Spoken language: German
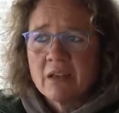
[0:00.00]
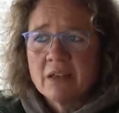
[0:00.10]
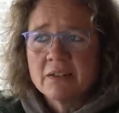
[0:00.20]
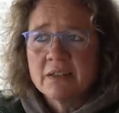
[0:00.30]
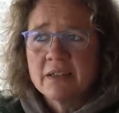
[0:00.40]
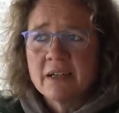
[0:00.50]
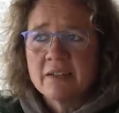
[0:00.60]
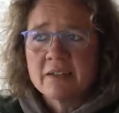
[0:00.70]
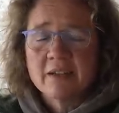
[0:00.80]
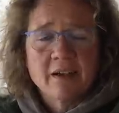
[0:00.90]
ich sehe die
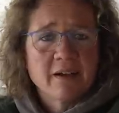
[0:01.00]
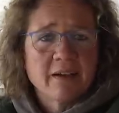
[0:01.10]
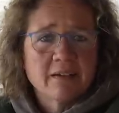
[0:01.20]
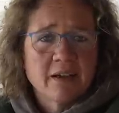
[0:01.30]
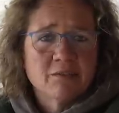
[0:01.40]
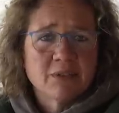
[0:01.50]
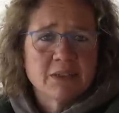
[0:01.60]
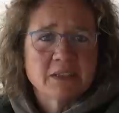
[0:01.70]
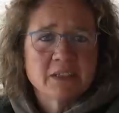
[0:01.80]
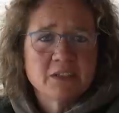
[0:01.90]
ganze Sache ein klein
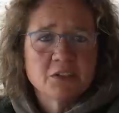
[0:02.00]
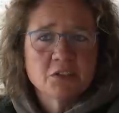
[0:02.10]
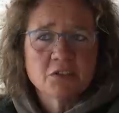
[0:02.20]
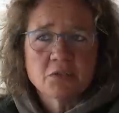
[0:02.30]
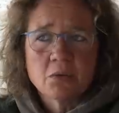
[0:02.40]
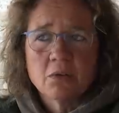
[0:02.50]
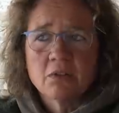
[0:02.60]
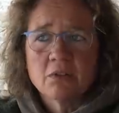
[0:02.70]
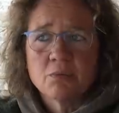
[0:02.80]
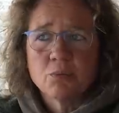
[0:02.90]
wenig kritisch
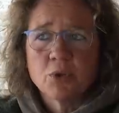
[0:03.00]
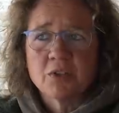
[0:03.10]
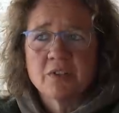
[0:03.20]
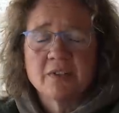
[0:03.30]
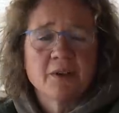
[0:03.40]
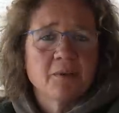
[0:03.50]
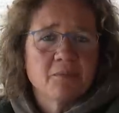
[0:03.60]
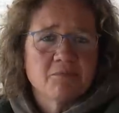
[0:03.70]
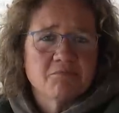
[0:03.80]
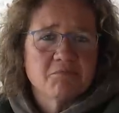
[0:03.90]
und möchte dir
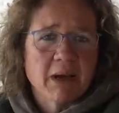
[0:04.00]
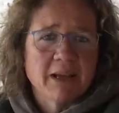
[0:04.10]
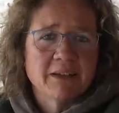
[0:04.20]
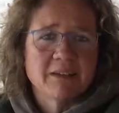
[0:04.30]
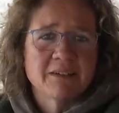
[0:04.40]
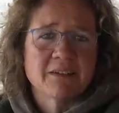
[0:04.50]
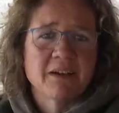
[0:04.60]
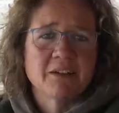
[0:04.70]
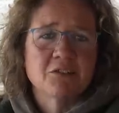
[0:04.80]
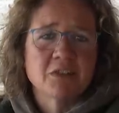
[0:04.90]
meine
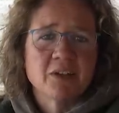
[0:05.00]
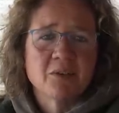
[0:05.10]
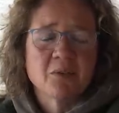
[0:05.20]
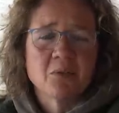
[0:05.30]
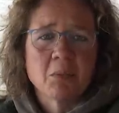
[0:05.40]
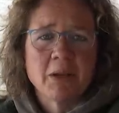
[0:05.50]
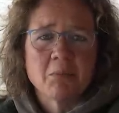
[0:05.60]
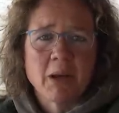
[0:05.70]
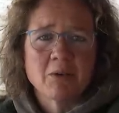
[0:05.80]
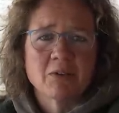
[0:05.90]
Einstellung und meine
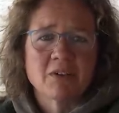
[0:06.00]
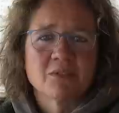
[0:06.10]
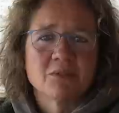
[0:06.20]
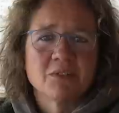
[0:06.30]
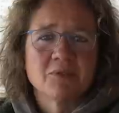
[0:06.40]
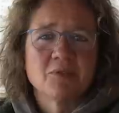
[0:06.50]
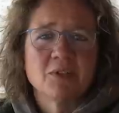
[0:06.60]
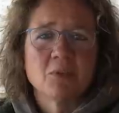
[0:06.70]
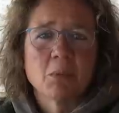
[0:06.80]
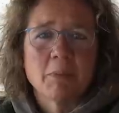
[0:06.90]
Meinung dazu in diesem
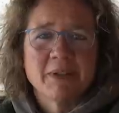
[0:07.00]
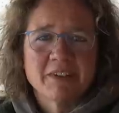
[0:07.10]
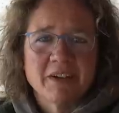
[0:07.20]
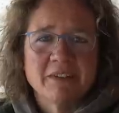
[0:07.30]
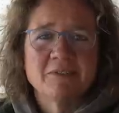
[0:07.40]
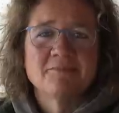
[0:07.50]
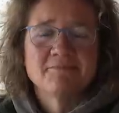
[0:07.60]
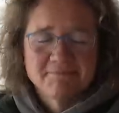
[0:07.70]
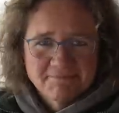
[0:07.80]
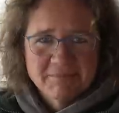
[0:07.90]
Video mal mitteilen.
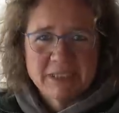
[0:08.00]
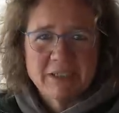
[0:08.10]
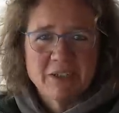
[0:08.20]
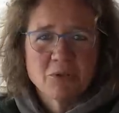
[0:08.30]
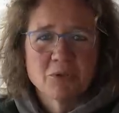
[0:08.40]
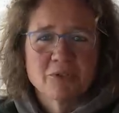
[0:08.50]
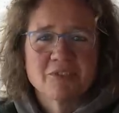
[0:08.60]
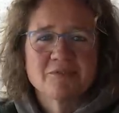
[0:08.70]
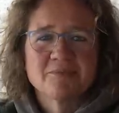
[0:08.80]
Geht gleich los.